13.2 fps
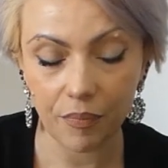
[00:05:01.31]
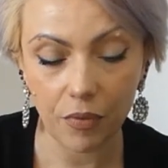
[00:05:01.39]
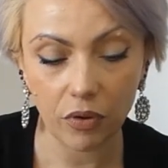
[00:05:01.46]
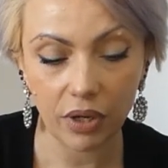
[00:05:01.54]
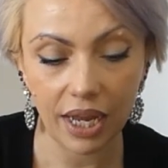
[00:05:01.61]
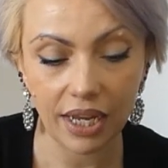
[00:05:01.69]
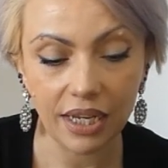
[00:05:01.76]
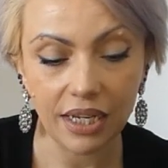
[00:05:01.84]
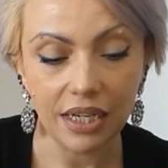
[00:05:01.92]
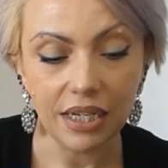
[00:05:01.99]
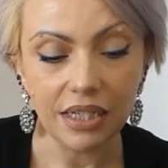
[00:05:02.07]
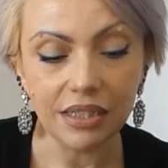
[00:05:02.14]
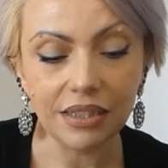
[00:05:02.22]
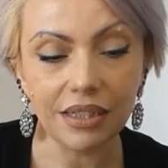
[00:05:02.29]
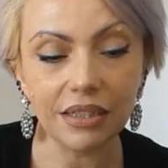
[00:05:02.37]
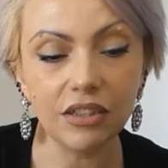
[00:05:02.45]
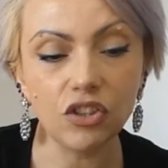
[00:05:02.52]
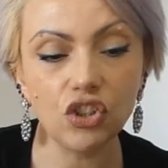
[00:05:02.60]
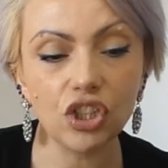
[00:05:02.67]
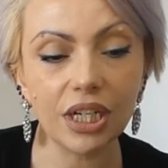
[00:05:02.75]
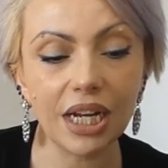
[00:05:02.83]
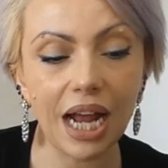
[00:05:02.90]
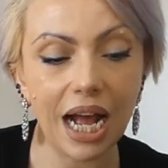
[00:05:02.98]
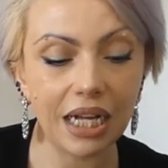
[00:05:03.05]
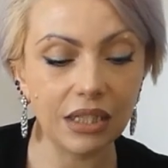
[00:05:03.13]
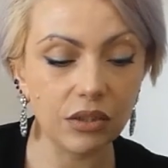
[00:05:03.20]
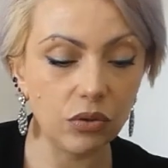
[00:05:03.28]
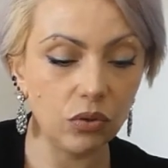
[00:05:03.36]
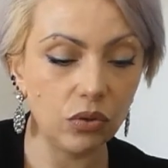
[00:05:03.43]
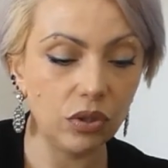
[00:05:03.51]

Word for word: ok state cercando